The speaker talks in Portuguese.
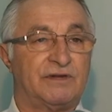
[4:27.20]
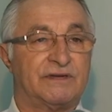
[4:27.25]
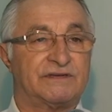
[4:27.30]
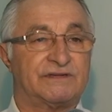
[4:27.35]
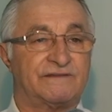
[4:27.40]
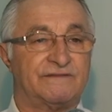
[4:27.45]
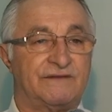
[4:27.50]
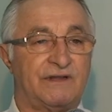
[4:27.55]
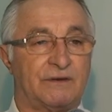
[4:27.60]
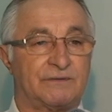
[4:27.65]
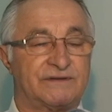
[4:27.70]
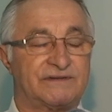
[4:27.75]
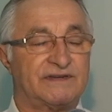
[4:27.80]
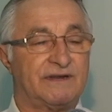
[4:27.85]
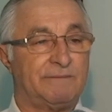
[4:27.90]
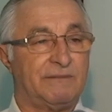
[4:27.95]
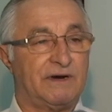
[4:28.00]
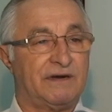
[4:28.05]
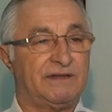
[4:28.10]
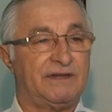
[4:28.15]
neste final de
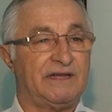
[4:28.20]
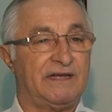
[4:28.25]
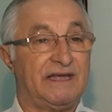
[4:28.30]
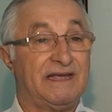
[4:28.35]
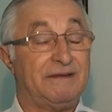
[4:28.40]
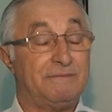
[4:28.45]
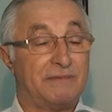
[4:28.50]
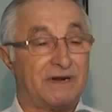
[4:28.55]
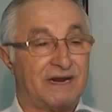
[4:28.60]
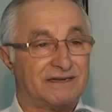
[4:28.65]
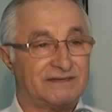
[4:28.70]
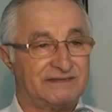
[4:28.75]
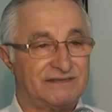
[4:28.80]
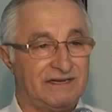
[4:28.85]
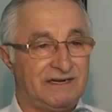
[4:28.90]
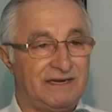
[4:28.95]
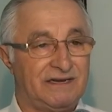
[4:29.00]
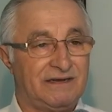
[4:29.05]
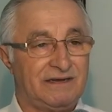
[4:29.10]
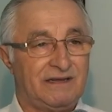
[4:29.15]
semana em
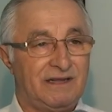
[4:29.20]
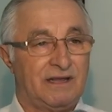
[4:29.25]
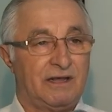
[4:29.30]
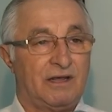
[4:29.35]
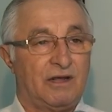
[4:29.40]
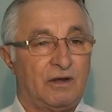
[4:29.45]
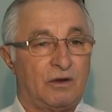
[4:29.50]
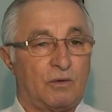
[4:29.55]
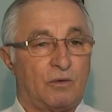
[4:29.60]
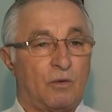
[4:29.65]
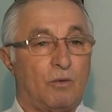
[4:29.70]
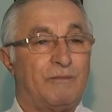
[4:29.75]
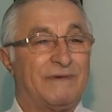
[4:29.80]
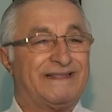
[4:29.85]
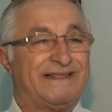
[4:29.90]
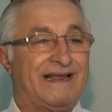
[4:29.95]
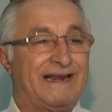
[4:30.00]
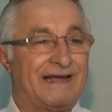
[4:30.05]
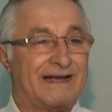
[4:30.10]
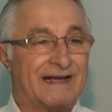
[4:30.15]
Brasília com uma
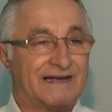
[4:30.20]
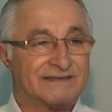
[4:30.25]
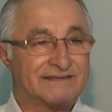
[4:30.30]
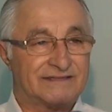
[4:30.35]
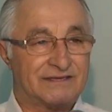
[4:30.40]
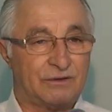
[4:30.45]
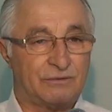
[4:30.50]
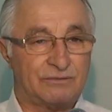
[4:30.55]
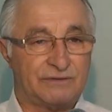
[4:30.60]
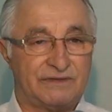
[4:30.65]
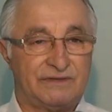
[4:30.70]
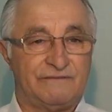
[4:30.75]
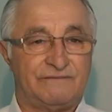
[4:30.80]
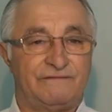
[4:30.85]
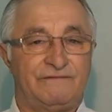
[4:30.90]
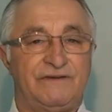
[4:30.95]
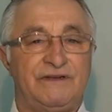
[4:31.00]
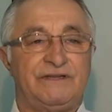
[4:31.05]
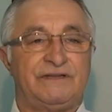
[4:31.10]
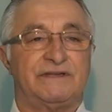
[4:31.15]
delegação de
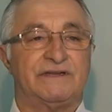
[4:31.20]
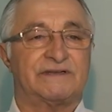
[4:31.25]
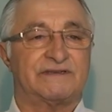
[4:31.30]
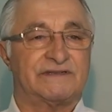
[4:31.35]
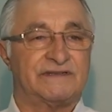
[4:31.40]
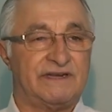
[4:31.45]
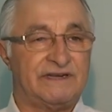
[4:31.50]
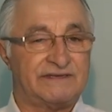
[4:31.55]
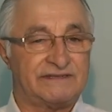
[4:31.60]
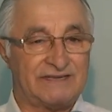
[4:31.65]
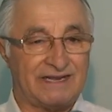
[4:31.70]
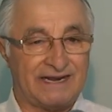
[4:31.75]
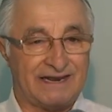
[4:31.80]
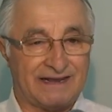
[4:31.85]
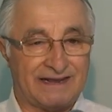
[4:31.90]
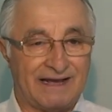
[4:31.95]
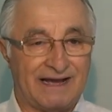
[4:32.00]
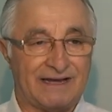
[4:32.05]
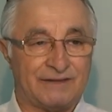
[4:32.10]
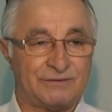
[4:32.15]
26
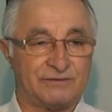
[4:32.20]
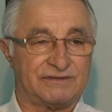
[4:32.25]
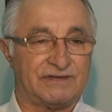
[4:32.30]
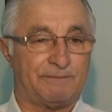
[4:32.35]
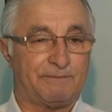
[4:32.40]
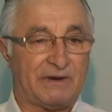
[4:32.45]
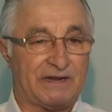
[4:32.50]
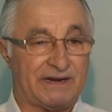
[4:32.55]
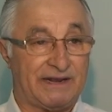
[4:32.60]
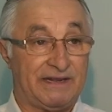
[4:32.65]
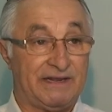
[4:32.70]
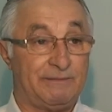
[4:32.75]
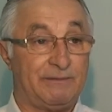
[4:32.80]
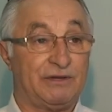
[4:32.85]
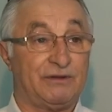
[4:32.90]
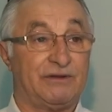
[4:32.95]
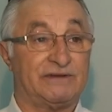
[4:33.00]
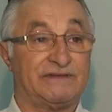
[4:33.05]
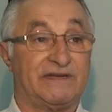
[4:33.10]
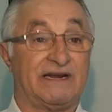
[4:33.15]
delegados da Paraíba,
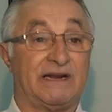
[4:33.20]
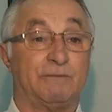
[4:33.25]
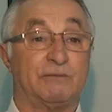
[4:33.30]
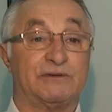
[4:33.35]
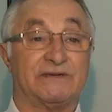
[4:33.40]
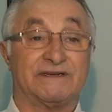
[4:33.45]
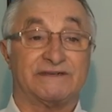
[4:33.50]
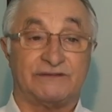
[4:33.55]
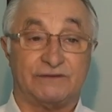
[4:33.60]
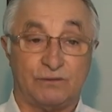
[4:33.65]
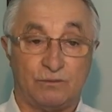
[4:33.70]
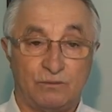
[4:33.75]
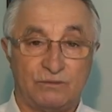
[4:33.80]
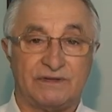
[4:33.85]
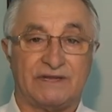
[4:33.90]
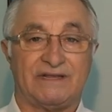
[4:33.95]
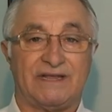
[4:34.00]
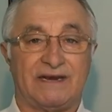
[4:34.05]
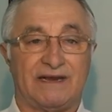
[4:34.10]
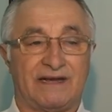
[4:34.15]
nós éramos a
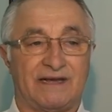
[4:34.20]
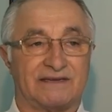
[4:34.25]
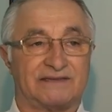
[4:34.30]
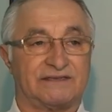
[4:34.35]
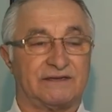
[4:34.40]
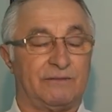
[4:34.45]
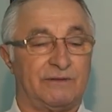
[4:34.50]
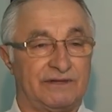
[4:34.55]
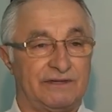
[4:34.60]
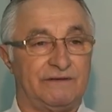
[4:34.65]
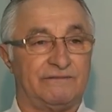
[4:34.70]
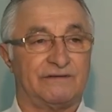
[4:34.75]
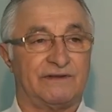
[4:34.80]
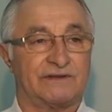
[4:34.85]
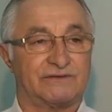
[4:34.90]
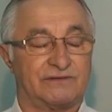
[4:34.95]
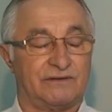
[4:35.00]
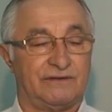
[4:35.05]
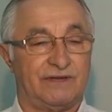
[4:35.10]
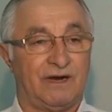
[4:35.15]
segunda delegação a nível
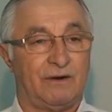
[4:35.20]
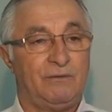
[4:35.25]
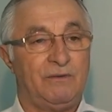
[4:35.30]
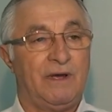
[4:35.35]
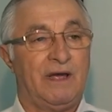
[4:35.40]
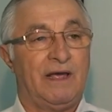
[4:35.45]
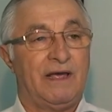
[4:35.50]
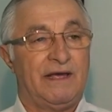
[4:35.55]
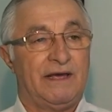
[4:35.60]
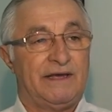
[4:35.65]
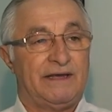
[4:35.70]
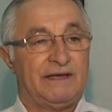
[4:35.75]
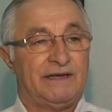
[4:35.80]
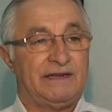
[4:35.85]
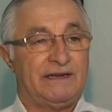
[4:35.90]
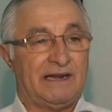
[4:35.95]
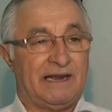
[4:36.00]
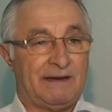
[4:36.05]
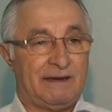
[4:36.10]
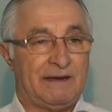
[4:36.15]
nacional
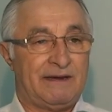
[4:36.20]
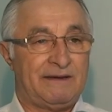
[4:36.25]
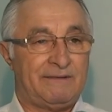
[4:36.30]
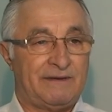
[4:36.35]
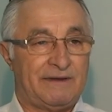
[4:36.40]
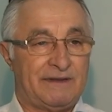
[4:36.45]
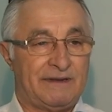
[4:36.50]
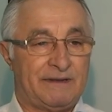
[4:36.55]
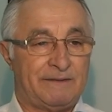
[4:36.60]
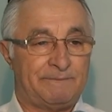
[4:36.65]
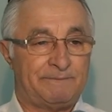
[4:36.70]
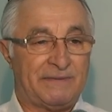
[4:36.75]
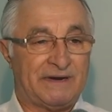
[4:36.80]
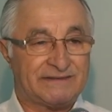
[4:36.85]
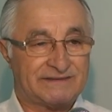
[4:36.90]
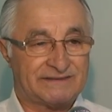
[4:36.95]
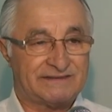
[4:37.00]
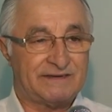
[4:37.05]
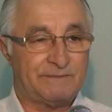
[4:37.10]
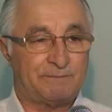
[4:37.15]
e lá eh,
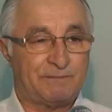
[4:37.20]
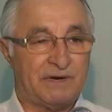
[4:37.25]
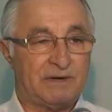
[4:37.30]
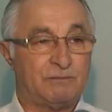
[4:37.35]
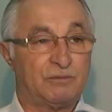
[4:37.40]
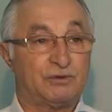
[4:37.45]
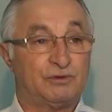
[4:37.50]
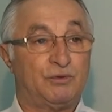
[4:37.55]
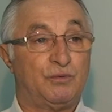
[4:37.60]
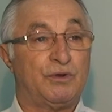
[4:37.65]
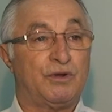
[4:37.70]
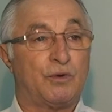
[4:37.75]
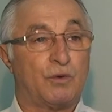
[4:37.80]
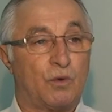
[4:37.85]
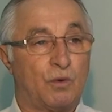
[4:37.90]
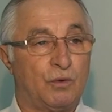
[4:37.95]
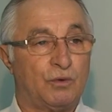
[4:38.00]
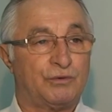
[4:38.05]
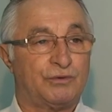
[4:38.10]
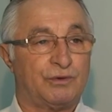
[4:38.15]
participamos do
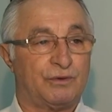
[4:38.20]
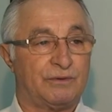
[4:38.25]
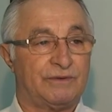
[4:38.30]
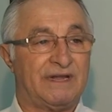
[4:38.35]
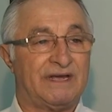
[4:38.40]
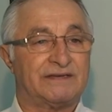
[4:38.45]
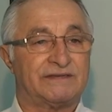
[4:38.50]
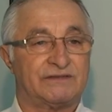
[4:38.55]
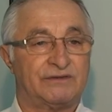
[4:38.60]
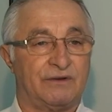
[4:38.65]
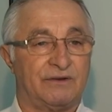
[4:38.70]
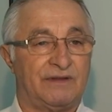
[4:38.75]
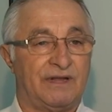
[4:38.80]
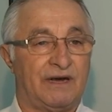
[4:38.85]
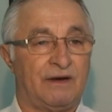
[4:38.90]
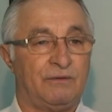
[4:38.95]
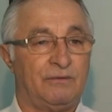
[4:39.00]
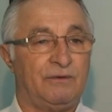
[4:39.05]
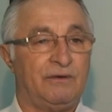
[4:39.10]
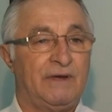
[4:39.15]
encontro
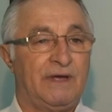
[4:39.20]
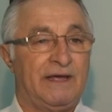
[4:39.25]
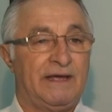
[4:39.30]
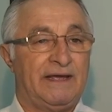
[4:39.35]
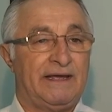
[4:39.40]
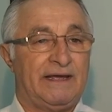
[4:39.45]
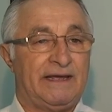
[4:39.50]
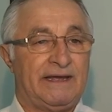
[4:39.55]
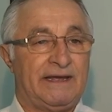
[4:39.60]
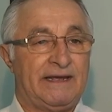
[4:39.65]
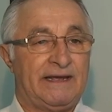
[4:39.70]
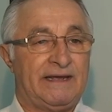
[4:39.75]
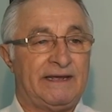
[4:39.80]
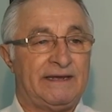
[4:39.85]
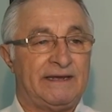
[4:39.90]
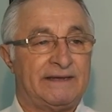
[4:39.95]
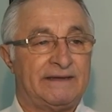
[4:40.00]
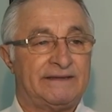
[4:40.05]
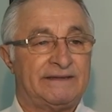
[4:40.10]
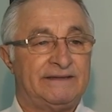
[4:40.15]
nacional
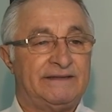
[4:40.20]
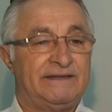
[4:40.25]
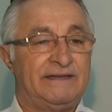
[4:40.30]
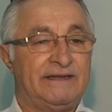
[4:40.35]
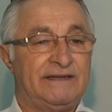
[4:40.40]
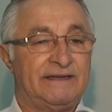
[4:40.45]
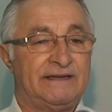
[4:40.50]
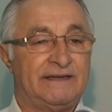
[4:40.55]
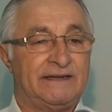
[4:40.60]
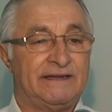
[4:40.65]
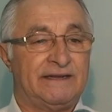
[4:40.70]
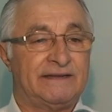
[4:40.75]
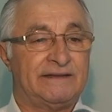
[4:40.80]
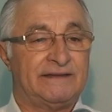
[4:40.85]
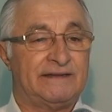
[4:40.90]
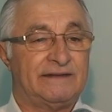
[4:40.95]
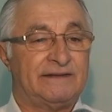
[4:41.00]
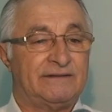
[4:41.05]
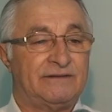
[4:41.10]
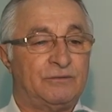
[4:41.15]
eh, de,
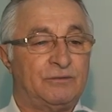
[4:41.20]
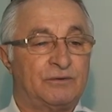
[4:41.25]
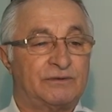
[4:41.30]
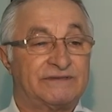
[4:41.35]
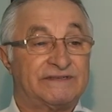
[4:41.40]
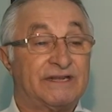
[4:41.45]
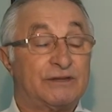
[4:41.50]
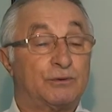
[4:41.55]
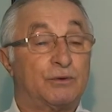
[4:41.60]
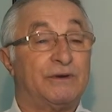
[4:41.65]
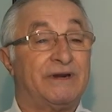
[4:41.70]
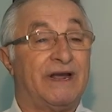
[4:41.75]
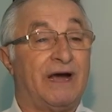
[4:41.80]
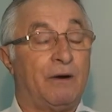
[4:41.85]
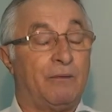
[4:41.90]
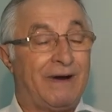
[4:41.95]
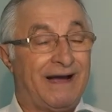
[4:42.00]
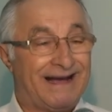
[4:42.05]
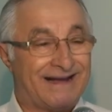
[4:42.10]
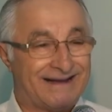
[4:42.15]
do
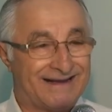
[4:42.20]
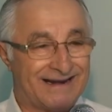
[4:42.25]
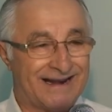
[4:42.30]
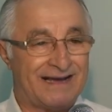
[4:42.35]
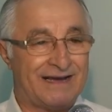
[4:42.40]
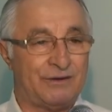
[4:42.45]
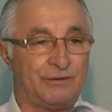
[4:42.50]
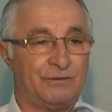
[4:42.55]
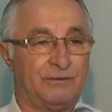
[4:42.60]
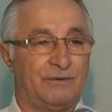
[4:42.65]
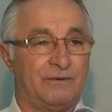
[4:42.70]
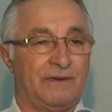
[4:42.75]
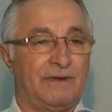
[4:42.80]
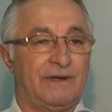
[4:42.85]
setorial agrário